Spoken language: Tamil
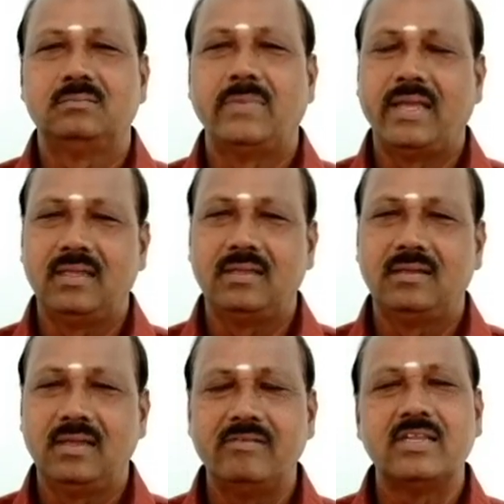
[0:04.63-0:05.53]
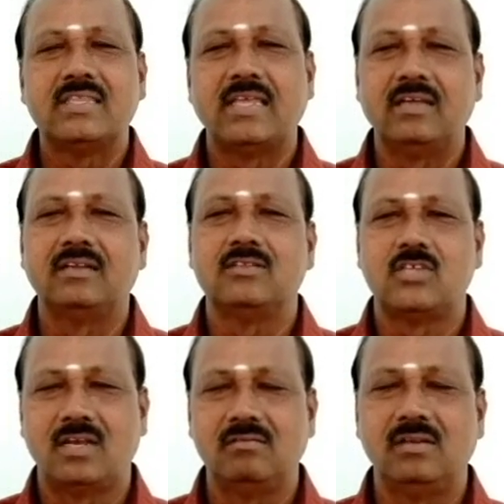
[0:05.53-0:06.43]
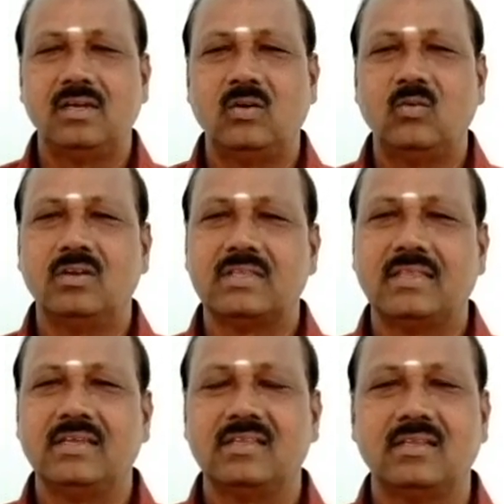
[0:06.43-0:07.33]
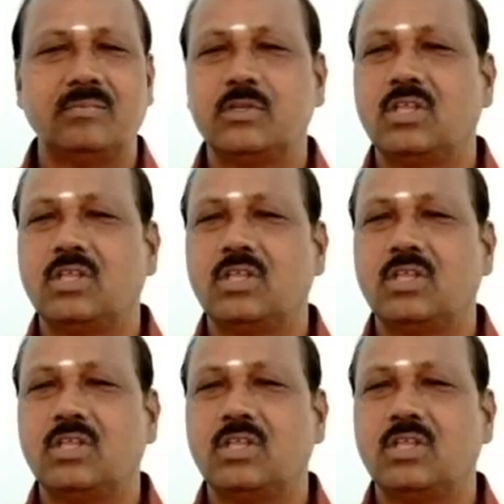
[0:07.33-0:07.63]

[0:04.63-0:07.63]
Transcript: பை கிங் சேனல்கிற சேனல் வழியாக உங்களை சந்திக்கிறது ரொம்ப